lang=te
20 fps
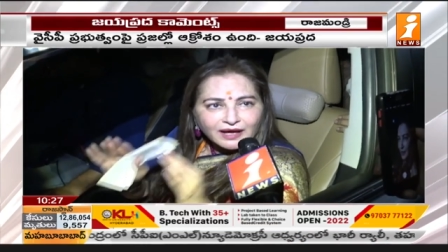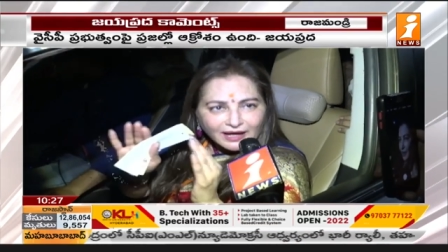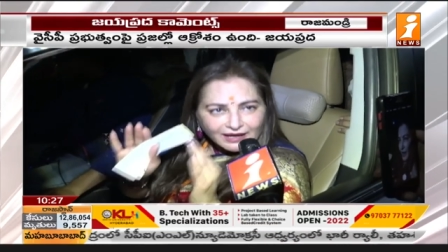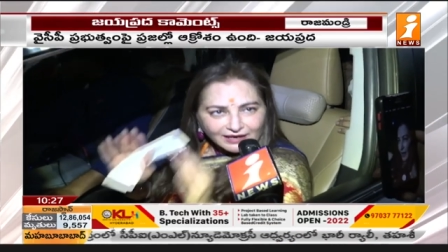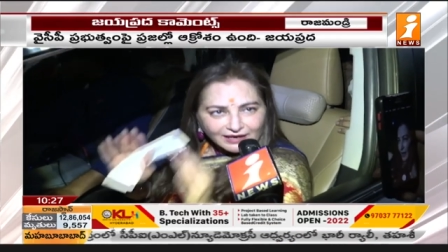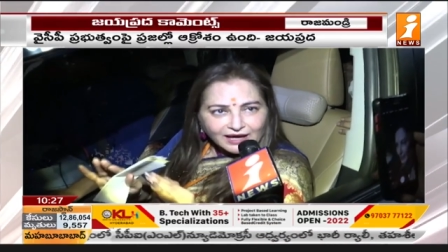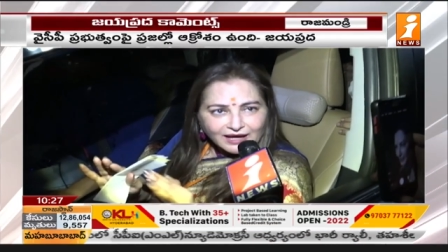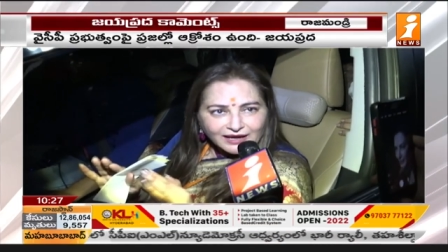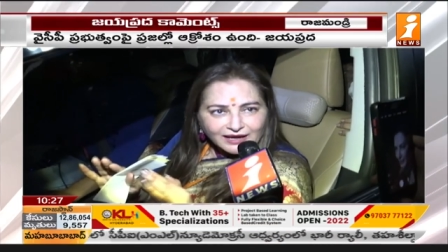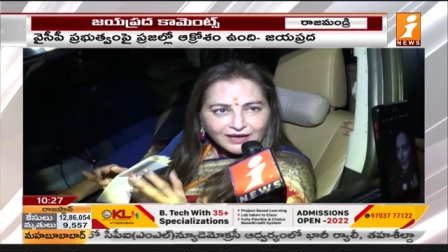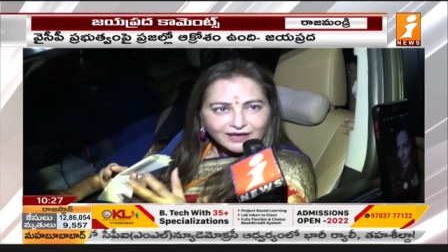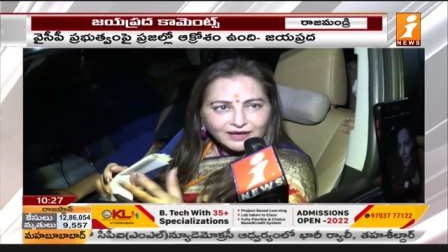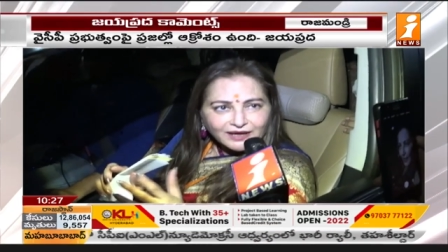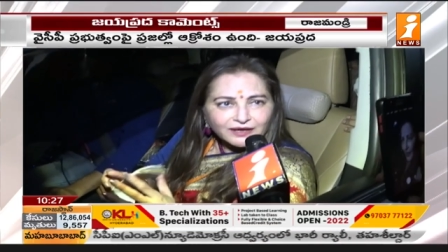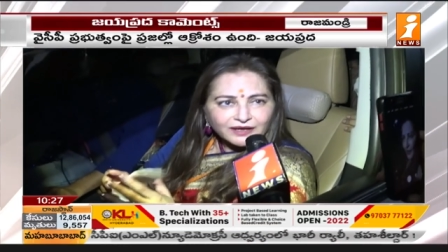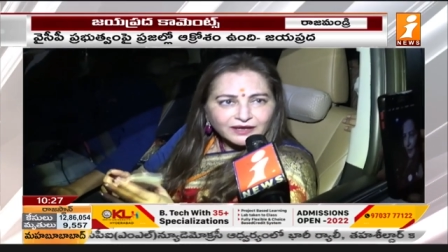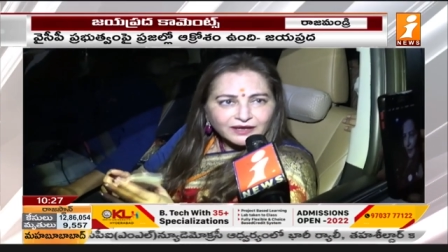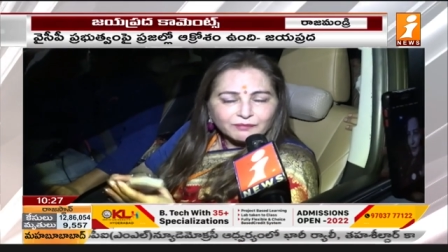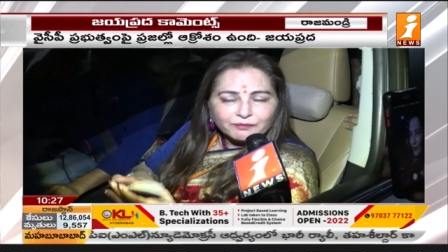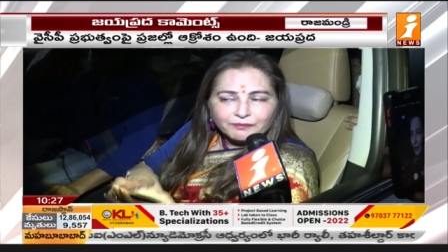అలాగే
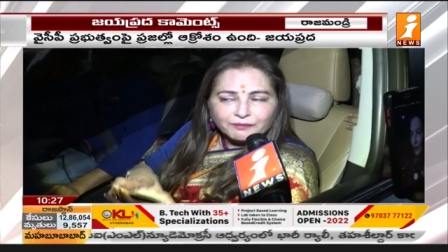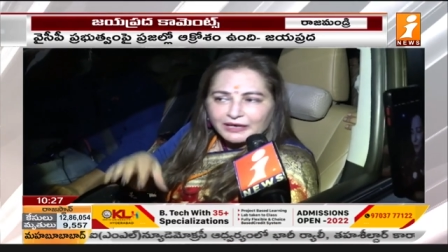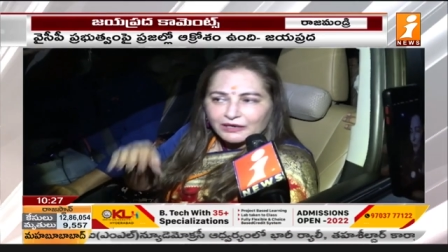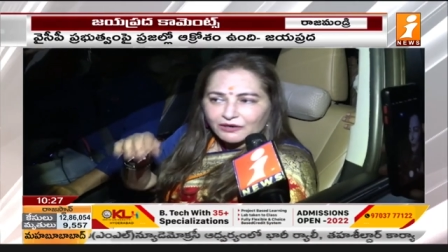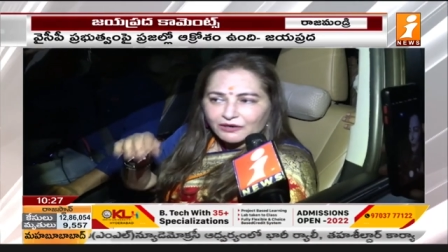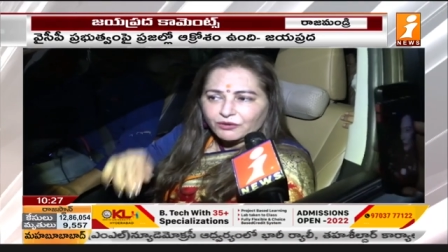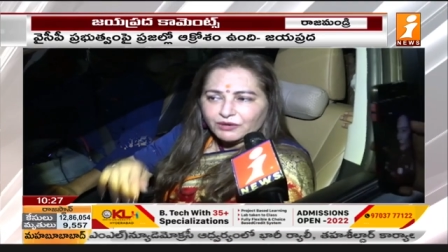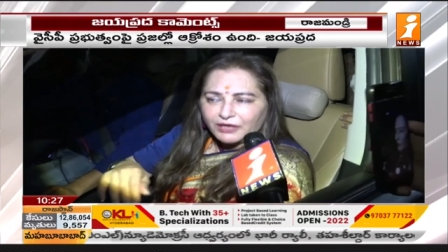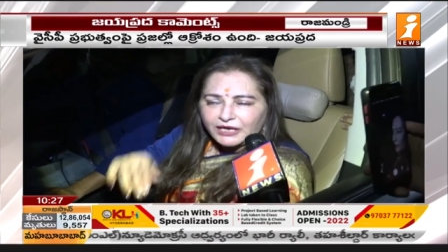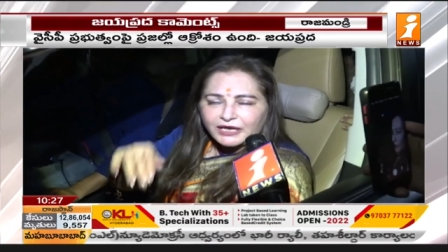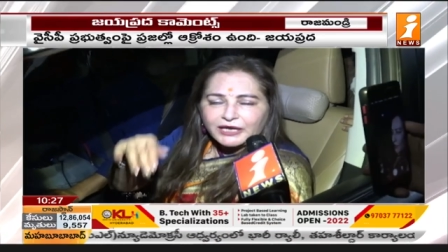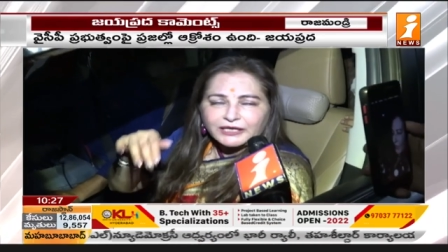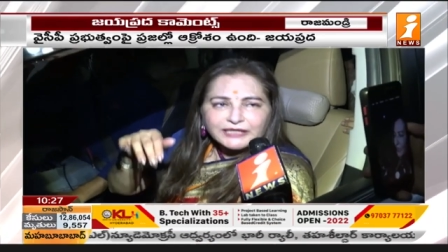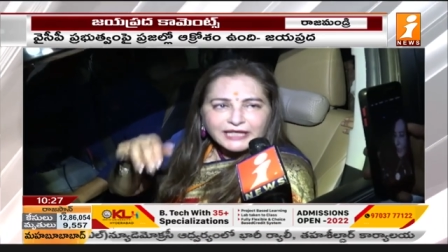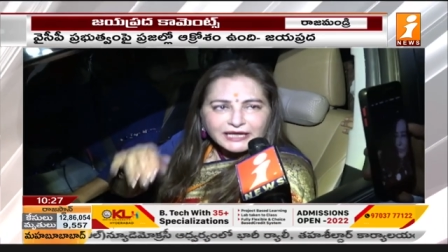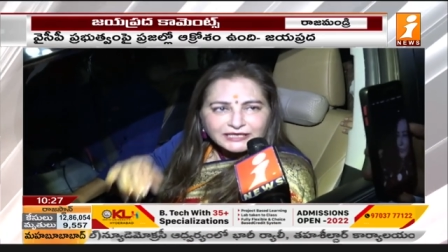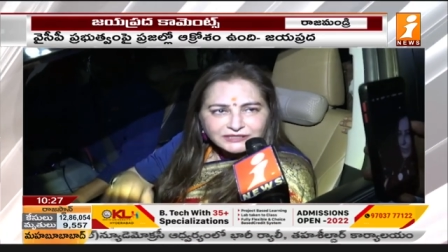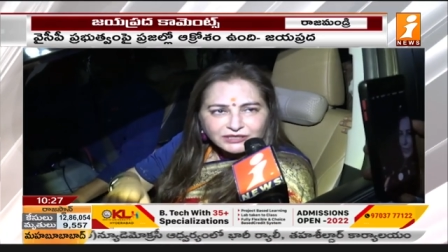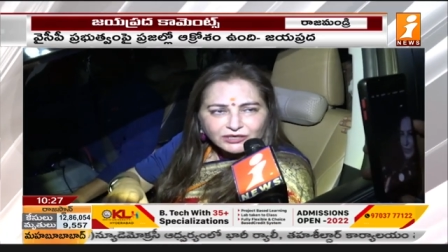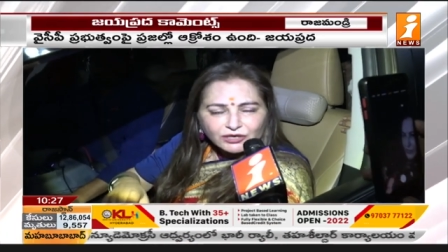మనం ఈ
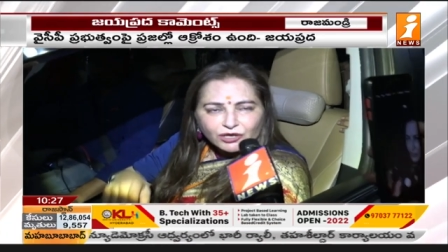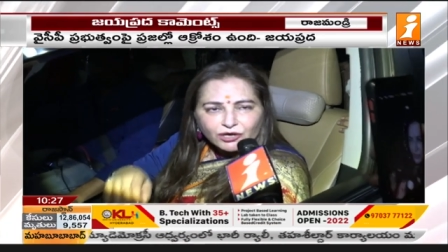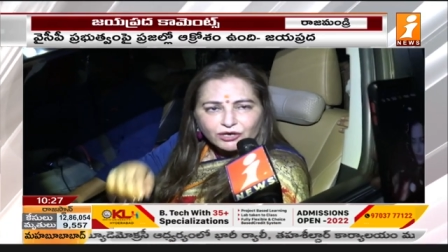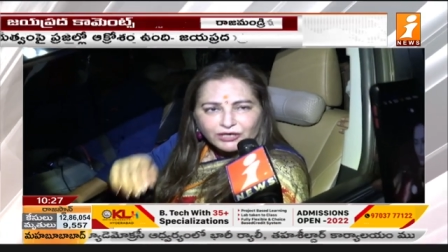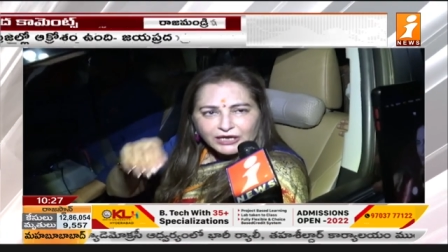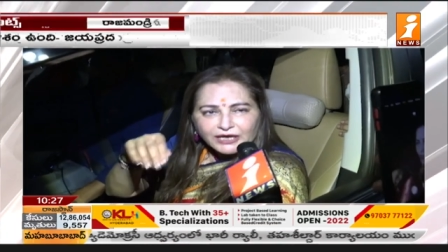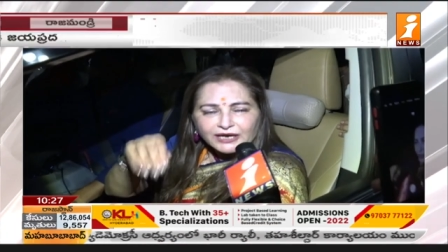దేశంలో ఈ